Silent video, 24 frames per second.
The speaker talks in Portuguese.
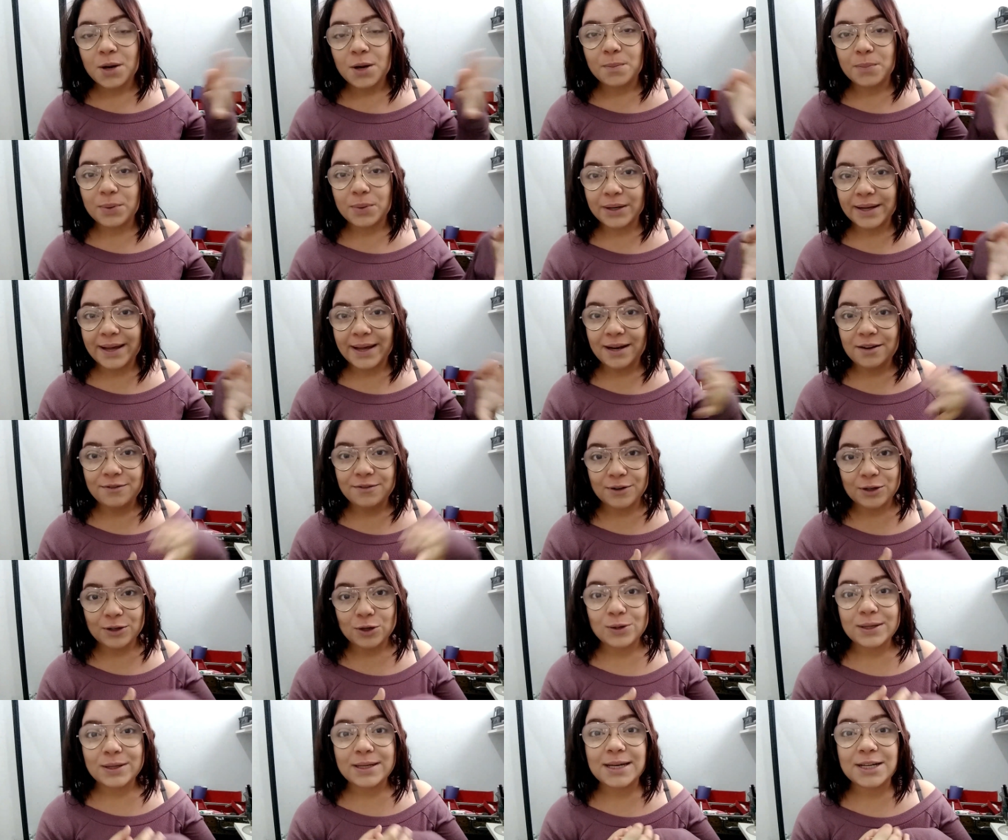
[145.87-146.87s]
porque ele
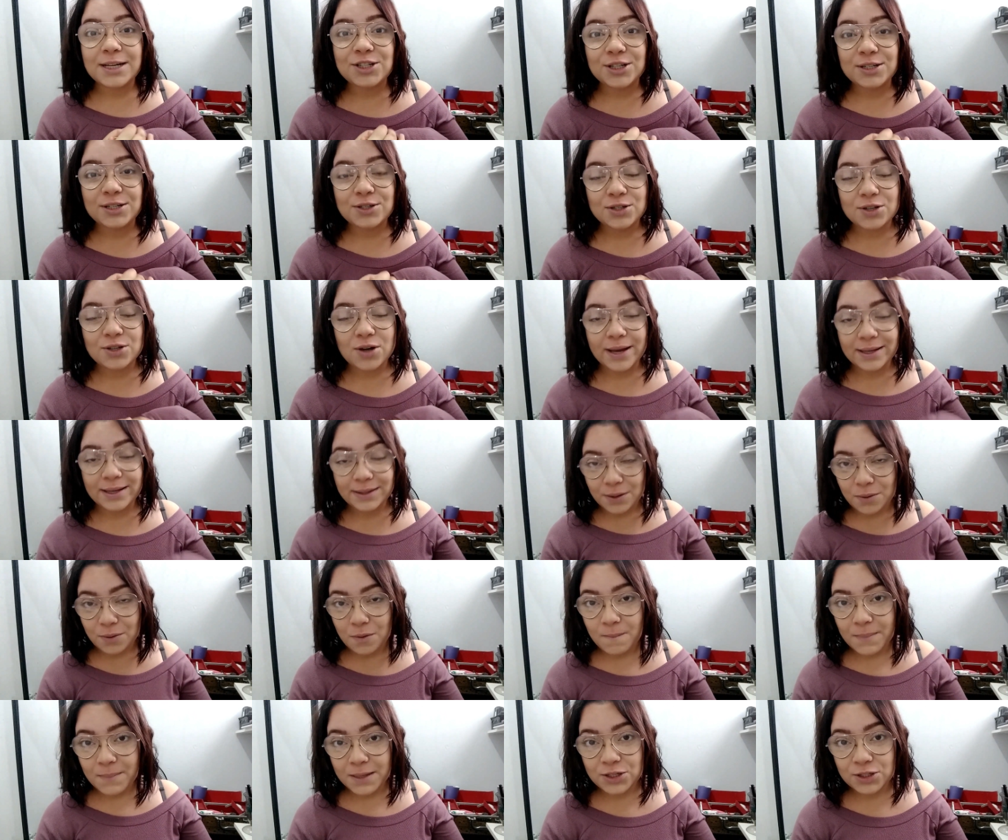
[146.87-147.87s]
falou que a gente só
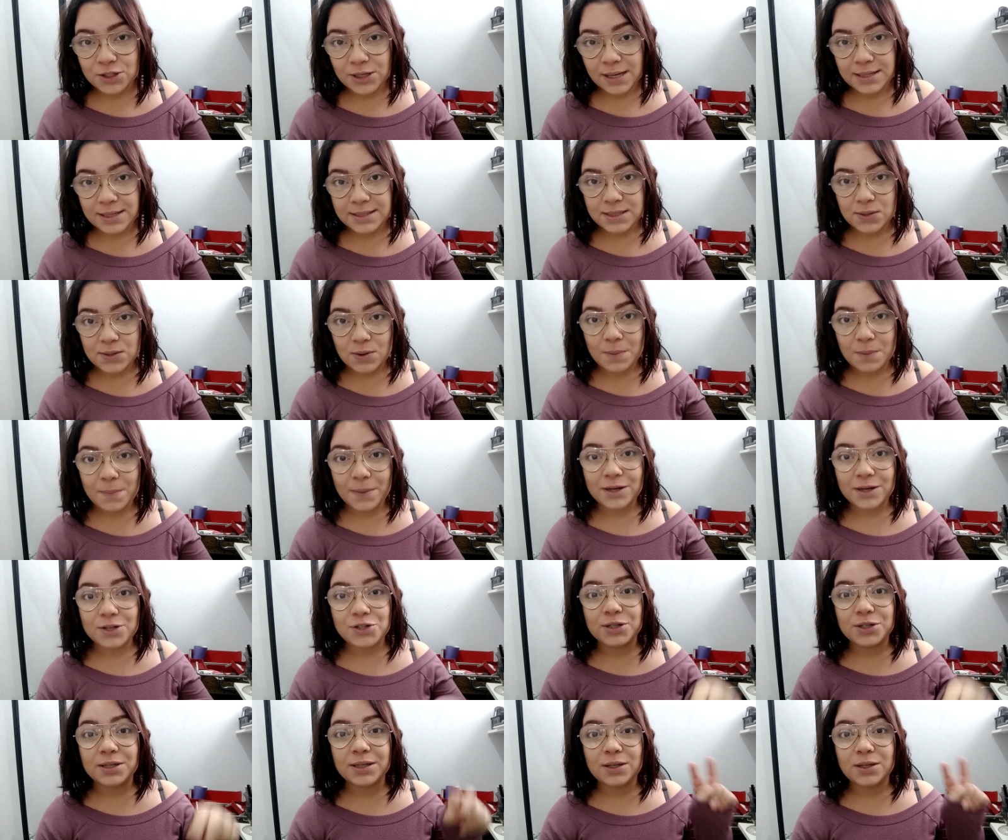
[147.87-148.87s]
entra com medicação a
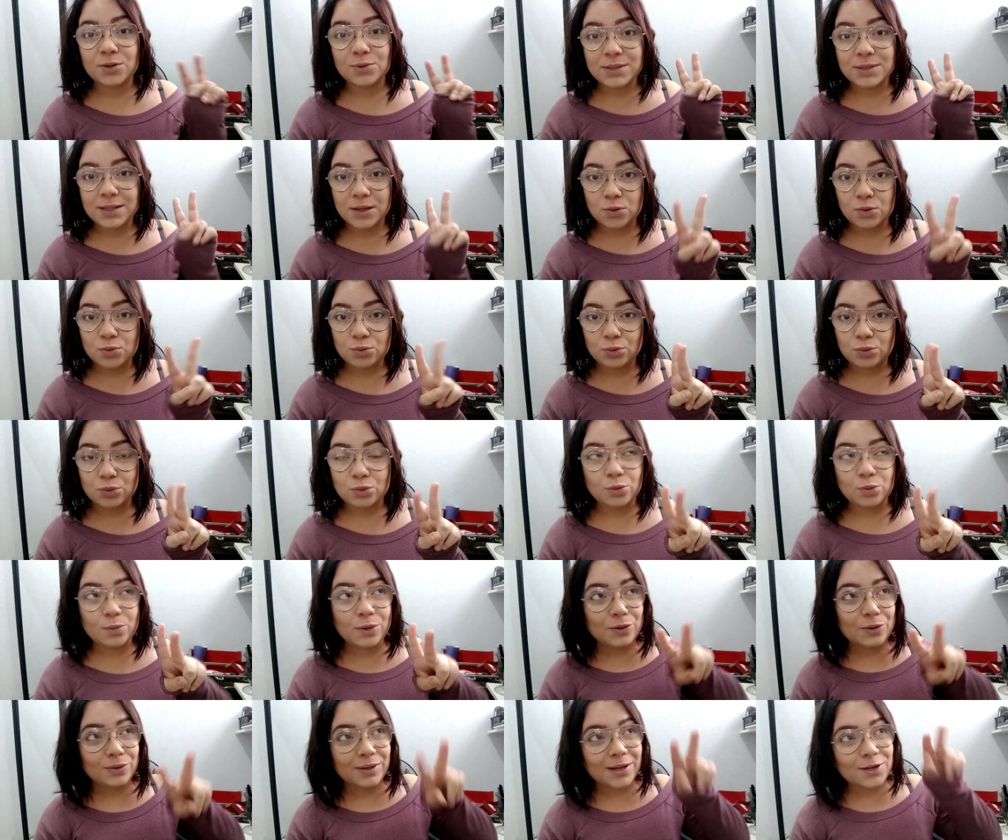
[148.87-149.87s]
partir que o segundo
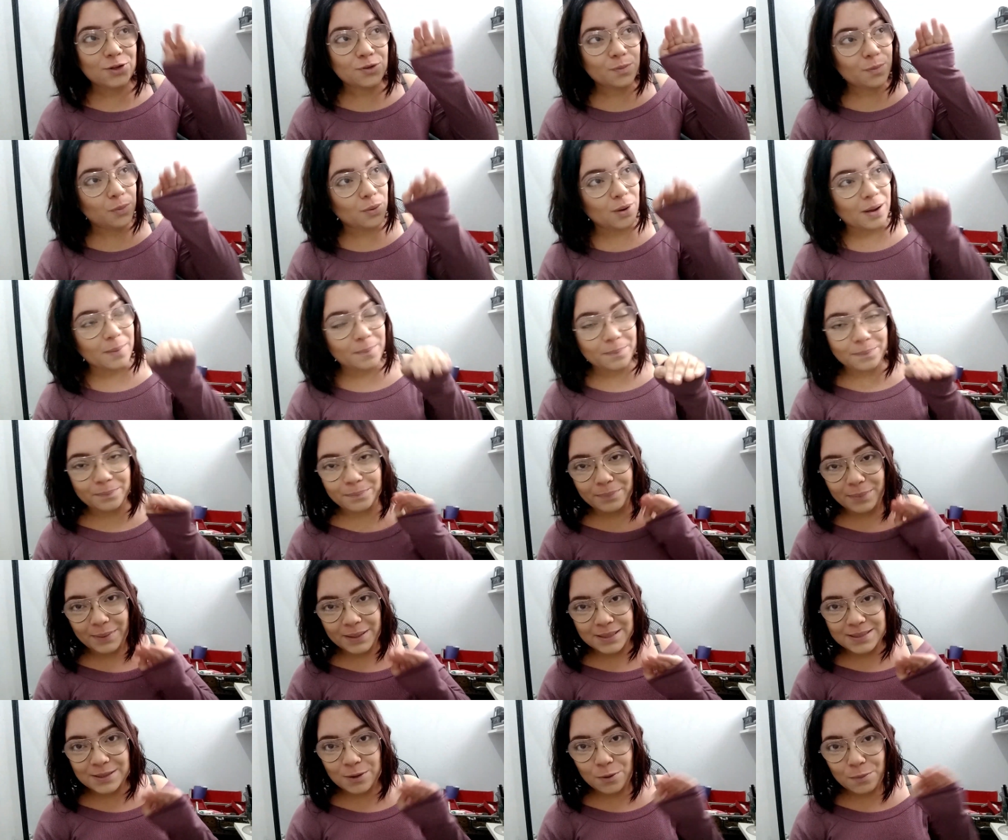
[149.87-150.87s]
número, né, tipo a
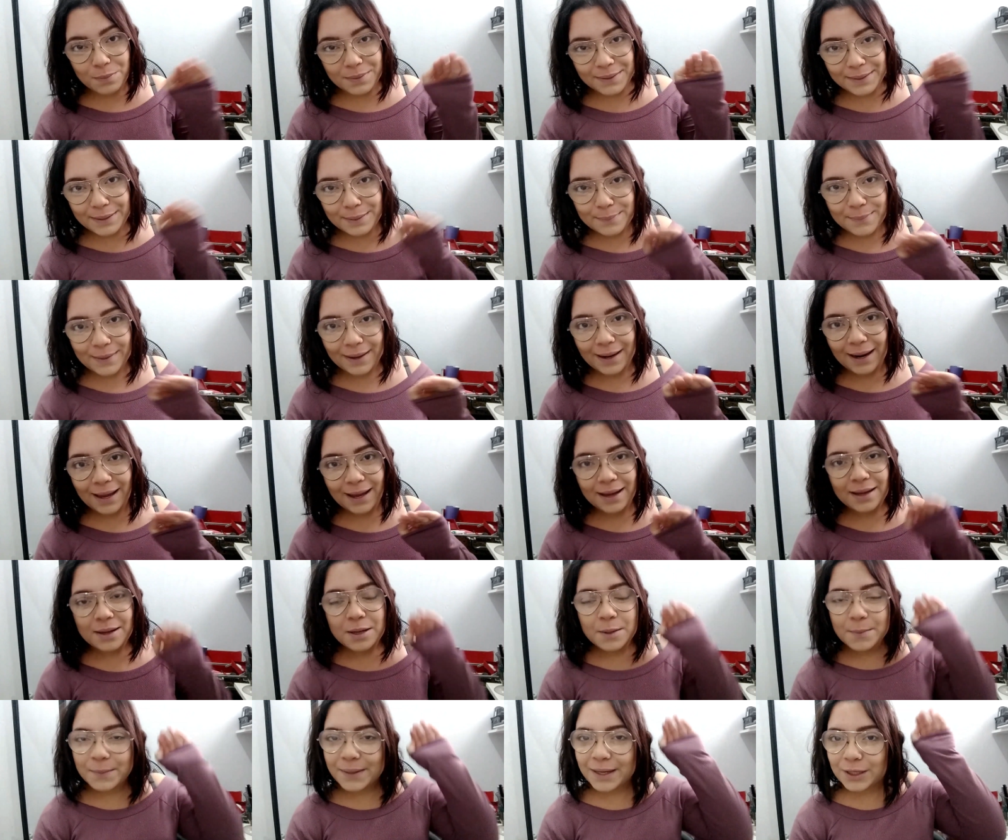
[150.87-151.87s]
pressão mínima lá,
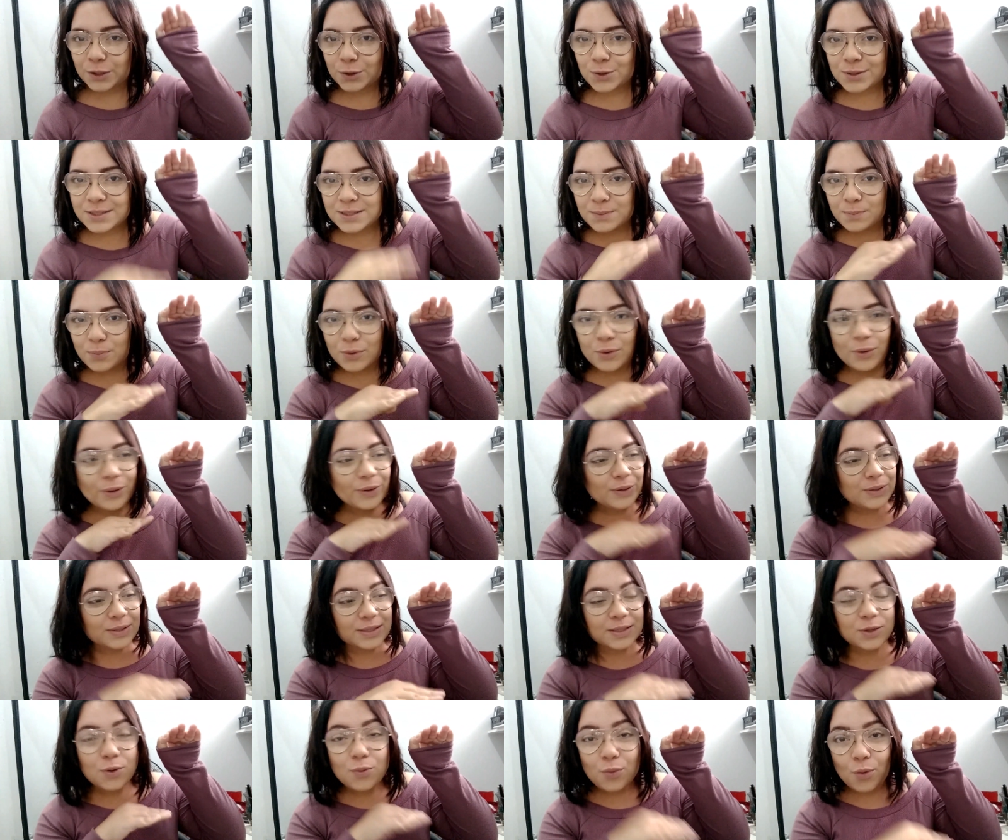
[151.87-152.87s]
que é 12 por
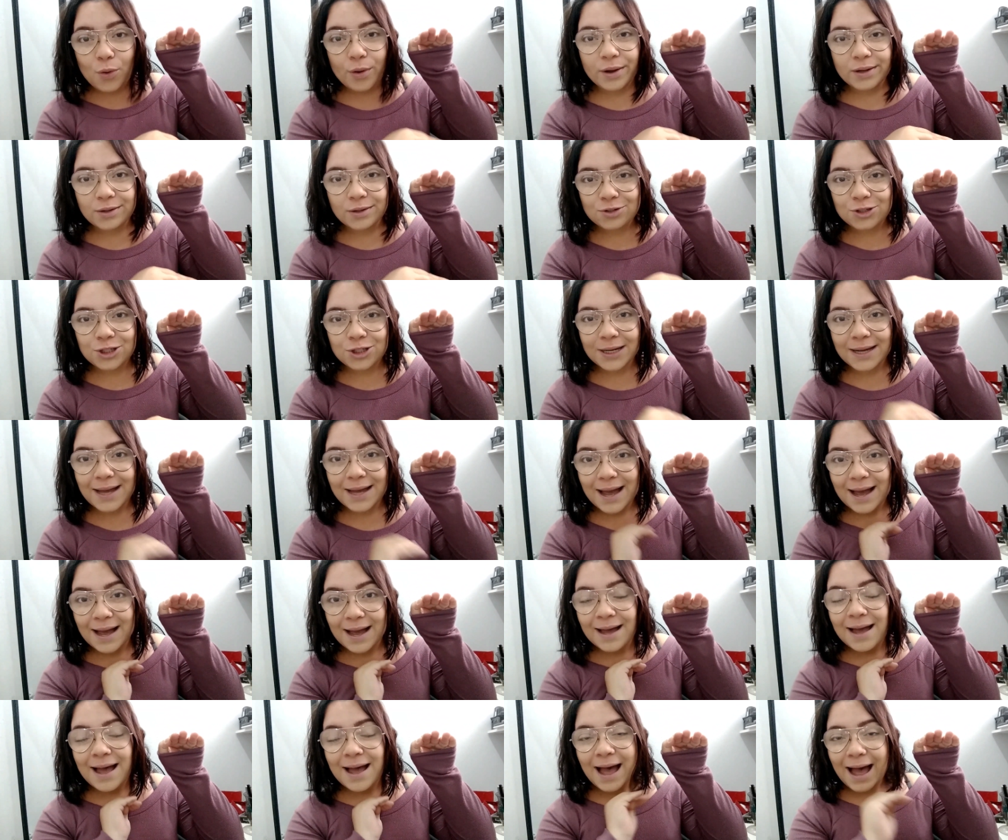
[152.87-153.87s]
8. Se o 8
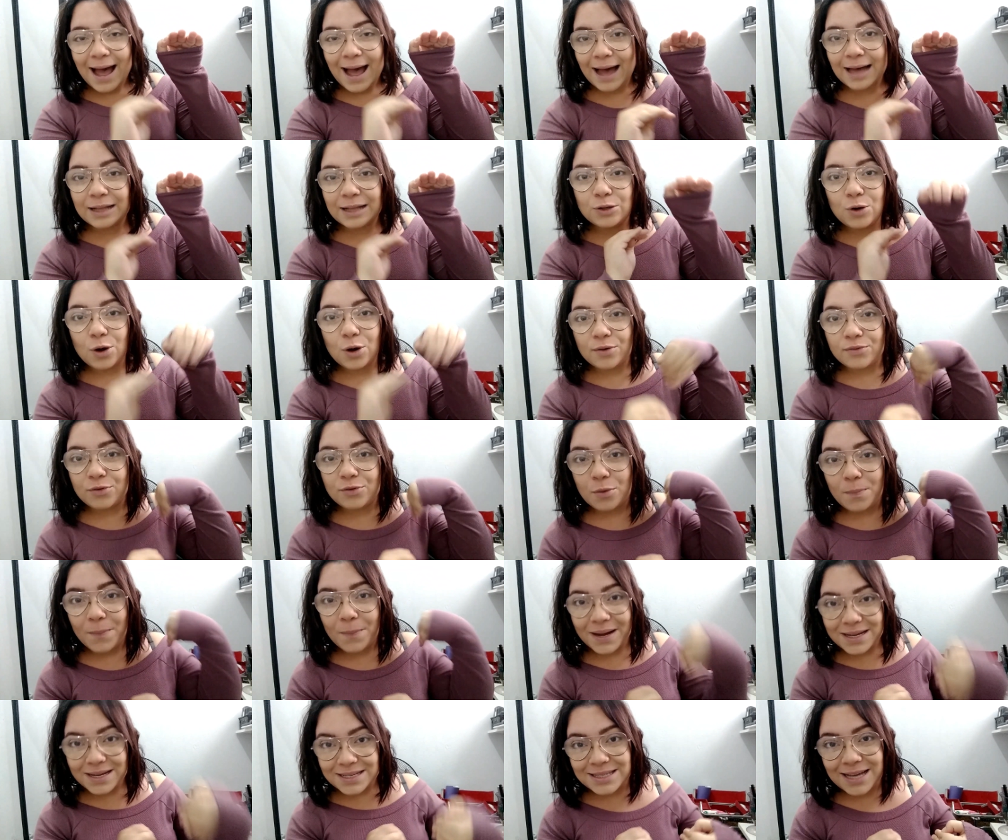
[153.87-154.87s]
chegar a 9 ou
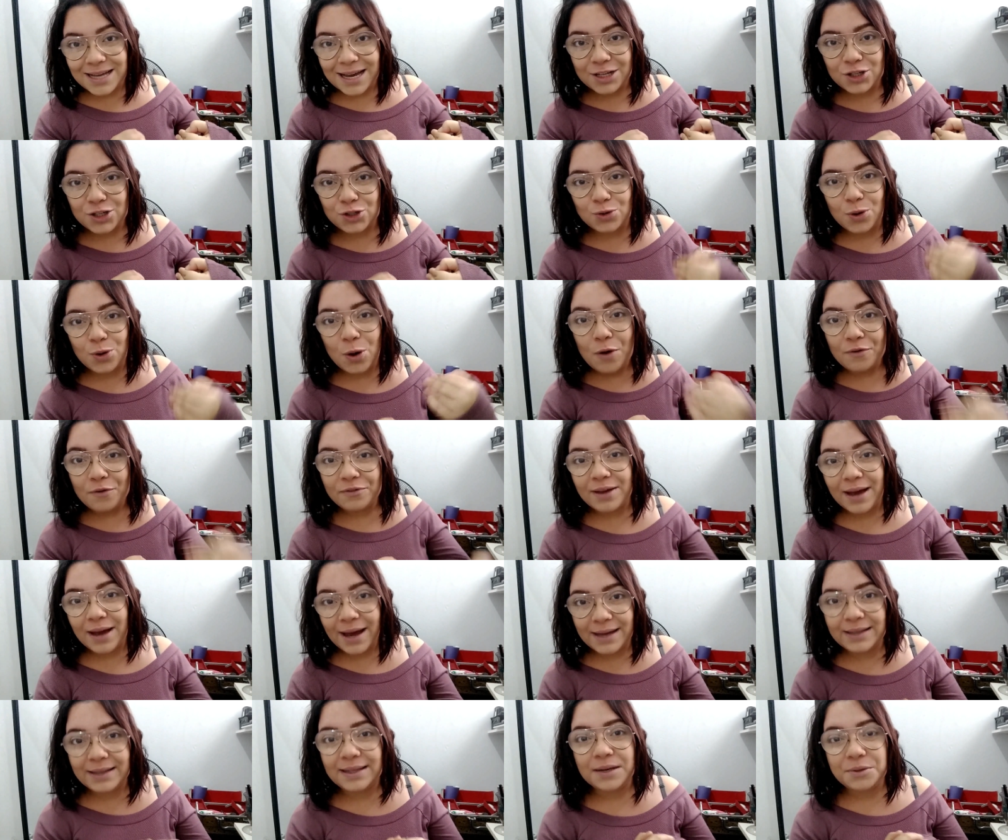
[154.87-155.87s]
passar de 9,
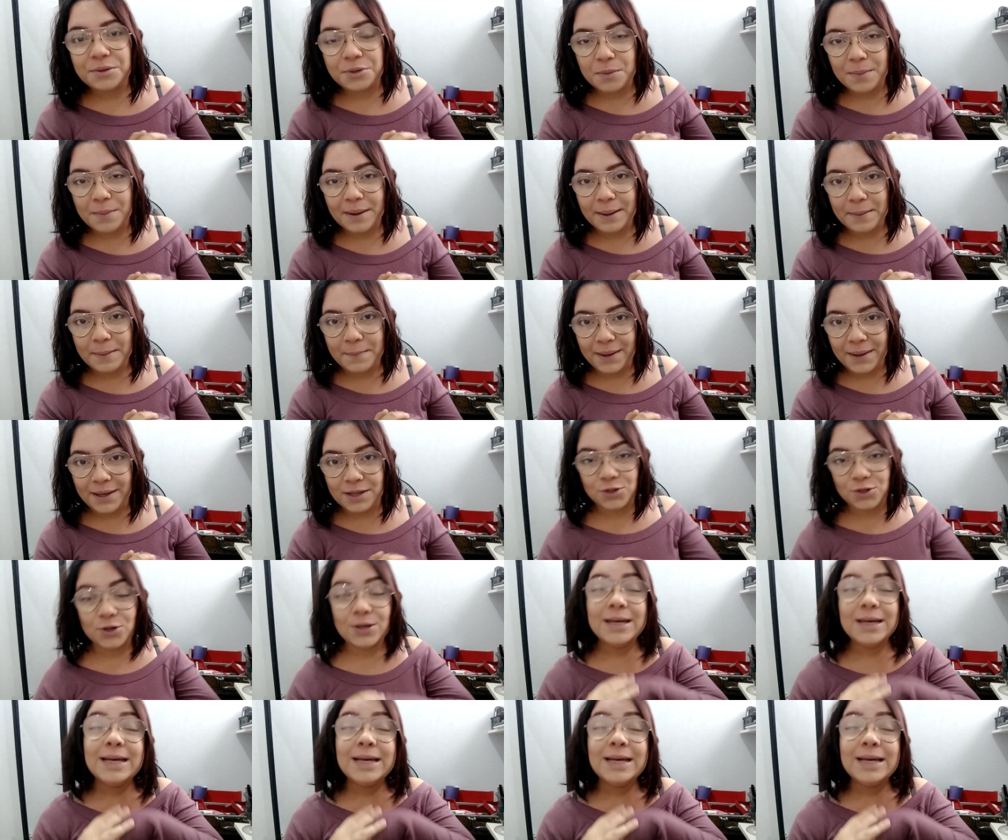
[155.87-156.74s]
aí tem que tomar remédio.